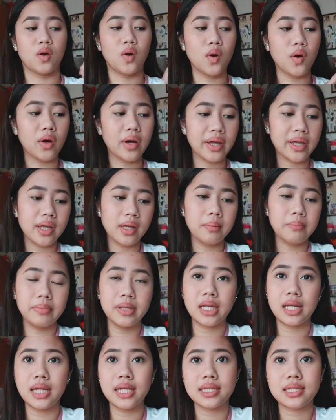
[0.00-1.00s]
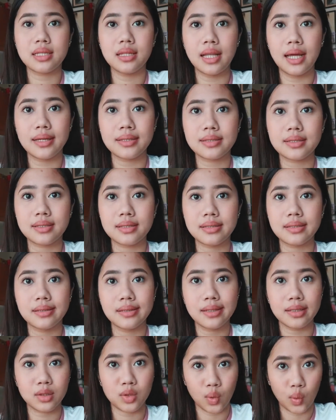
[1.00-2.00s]
Okay, ang bilis. Last
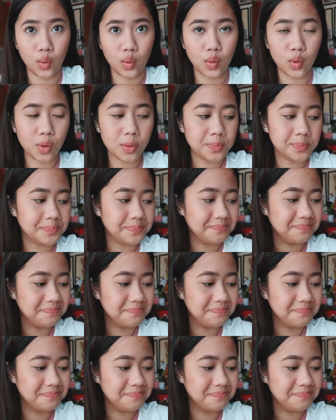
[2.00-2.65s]
na to.